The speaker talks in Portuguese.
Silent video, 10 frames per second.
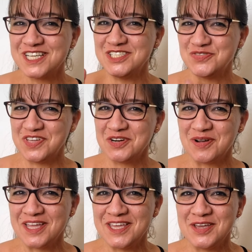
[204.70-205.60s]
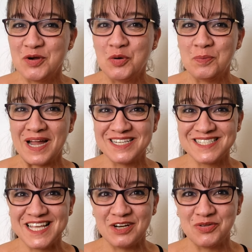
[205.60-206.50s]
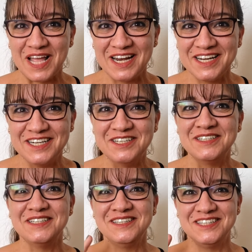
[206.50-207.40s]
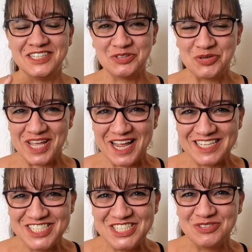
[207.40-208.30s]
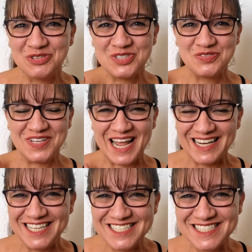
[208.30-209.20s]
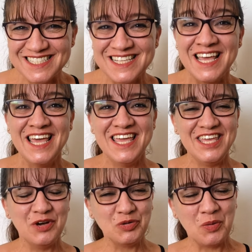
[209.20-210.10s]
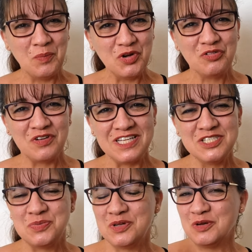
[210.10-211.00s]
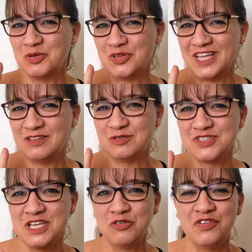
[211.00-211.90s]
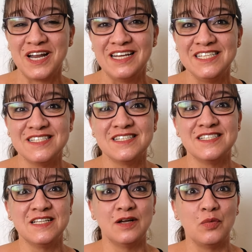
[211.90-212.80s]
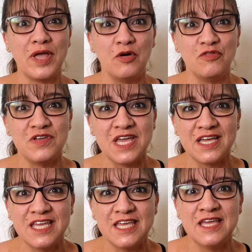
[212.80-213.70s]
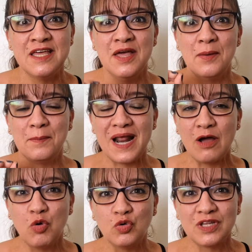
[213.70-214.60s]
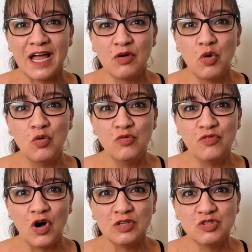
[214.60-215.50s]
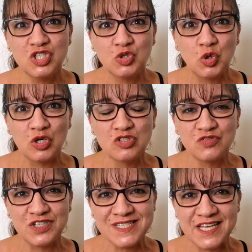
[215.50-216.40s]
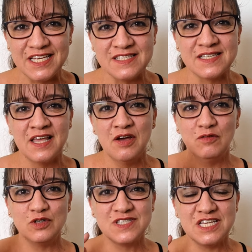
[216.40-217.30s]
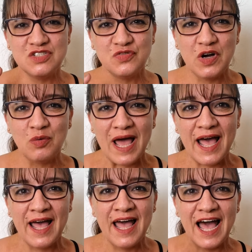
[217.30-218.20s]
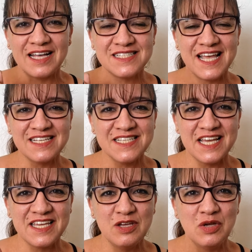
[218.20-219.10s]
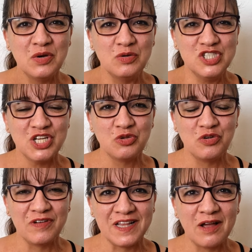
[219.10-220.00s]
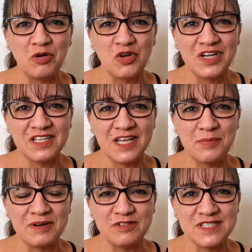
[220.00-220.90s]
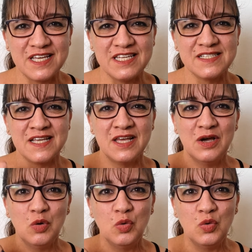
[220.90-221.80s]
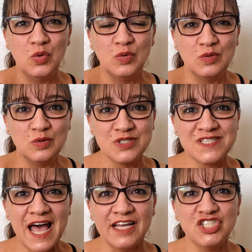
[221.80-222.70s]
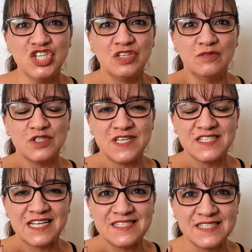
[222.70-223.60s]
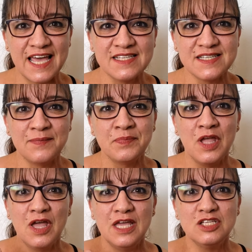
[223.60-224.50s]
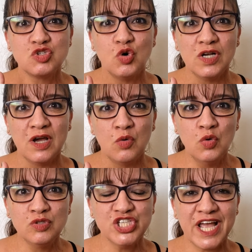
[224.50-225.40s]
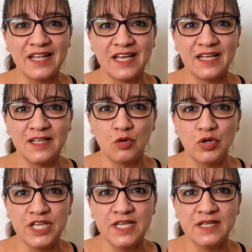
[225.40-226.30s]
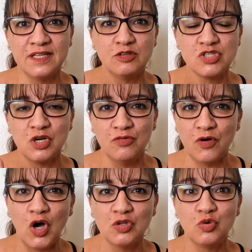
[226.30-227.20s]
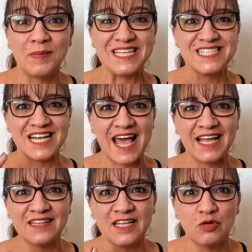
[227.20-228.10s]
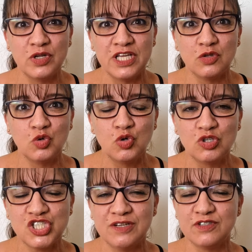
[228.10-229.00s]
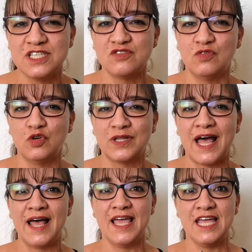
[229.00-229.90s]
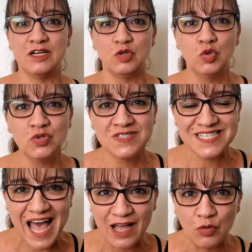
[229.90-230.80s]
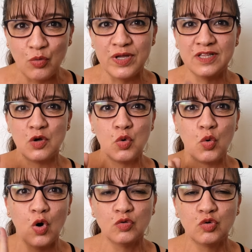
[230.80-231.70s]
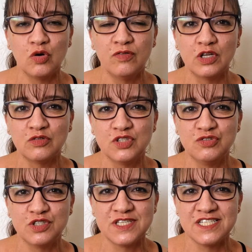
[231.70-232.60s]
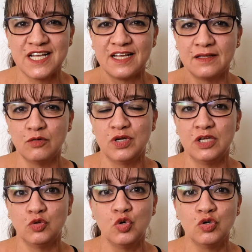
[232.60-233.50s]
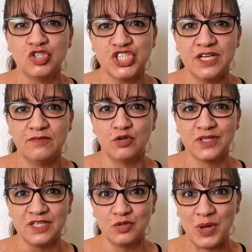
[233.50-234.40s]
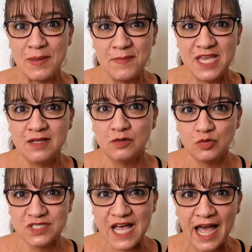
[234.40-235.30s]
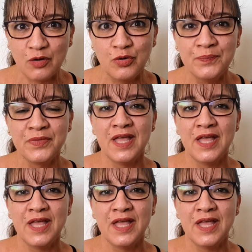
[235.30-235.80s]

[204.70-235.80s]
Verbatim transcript: vocês viram aí o Marcelo Dargan dando o recadinho dos finalistas e eu tô muito feliz porque eu tô dentro dos cinco finalistas, então eu vim aqui para contar com o voto de todos vocês. Vocês vão lá, acessem aqui, o diretor vai estar tá colocando aí para vocês o, o site, então vocês acessem Escolha um de cada categoria, dê o seu voto, mas na categoria do crochê vocês vão votar em Luzago. Então conto com o voto de vocês na categoria do crochê, votando em mim, Luzago.